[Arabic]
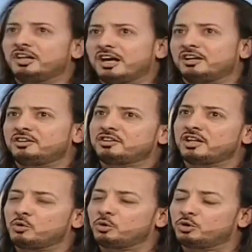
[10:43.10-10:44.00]
لا انت
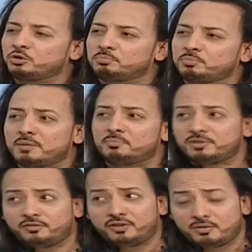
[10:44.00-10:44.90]
لو العطب ده
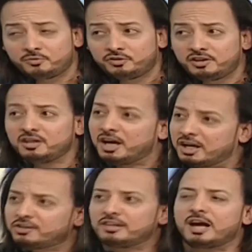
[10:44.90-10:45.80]
بتفهم فيه
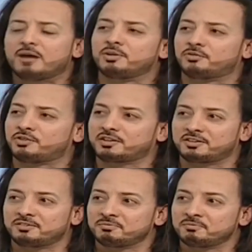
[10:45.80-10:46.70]
هتصلحها
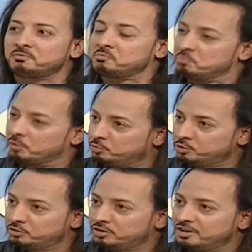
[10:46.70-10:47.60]
بنفسك بيدك صح
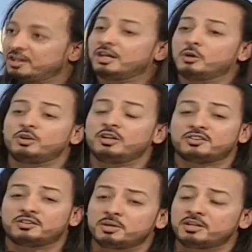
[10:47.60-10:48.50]
مظبوط لو
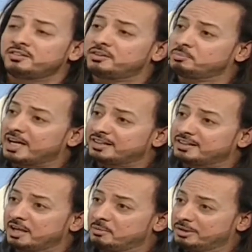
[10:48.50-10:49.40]
الاكسبيرينس
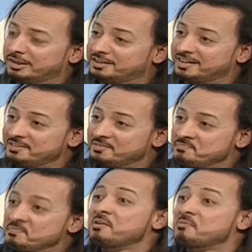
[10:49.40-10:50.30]
بتاعتك قبل كده
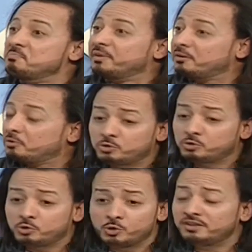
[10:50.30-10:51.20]
كويسه
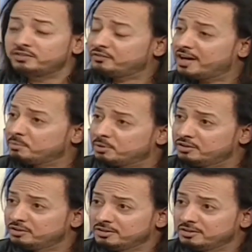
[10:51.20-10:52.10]
كويسه في حاجه
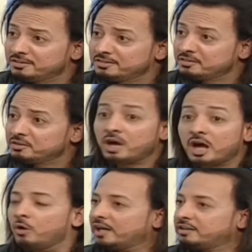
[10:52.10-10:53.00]
بسيطه
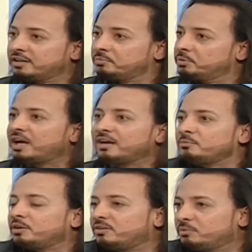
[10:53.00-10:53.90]
او حتى كبيره حسب
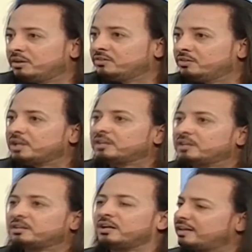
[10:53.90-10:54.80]
الاكسبيرينس
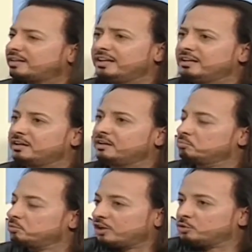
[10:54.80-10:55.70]
بتاعتك هتعالجها
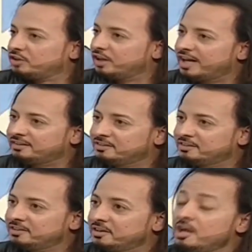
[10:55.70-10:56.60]
مش هتوديها لحد
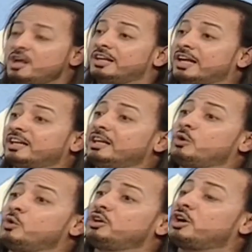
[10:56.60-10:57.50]
لكن
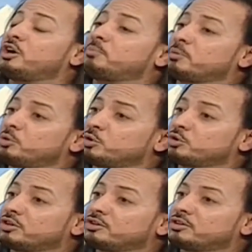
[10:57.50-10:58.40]
لو هي اكبر من
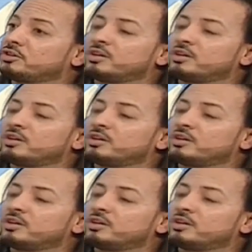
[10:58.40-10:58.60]
قدراتك